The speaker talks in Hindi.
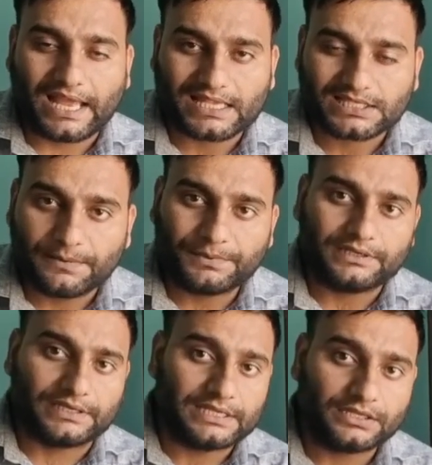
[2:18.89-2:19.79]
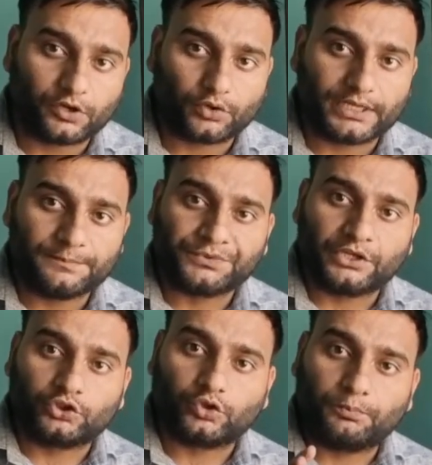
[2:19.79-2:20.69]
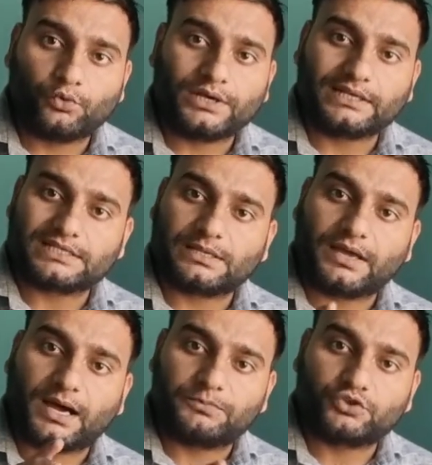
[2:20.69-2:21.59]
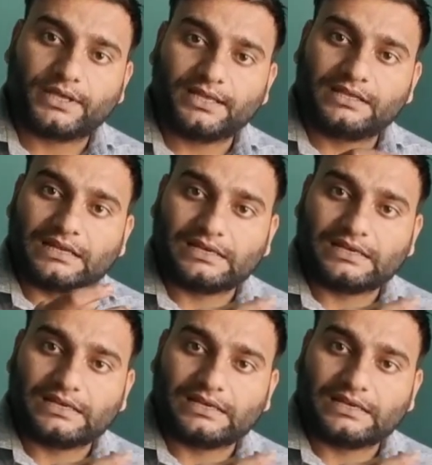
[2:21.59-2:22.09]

एसआईपी नहीं करोगे तो बुल रन के समय आप जो है